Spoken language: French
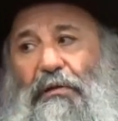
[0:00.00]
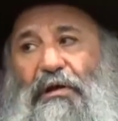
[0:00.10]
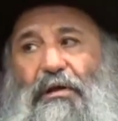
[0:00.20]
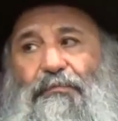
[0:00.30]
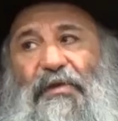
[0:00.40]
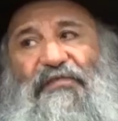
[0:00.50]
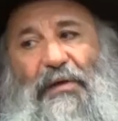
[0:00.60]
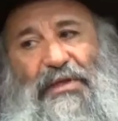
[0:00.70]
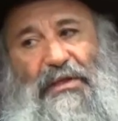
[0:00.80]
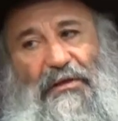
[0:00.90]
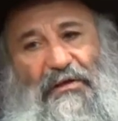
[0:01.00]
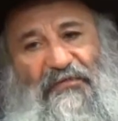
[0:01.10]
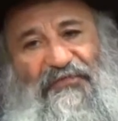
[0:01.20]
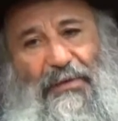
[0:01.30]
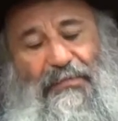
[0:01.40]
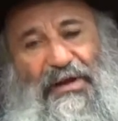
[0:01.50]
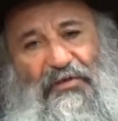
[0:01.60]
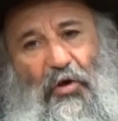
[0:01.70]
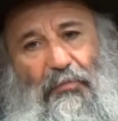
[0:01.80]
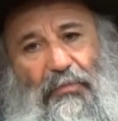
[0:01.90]
les familles, les femmes,
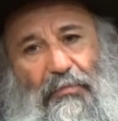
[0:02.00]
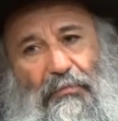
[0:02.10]
les hommes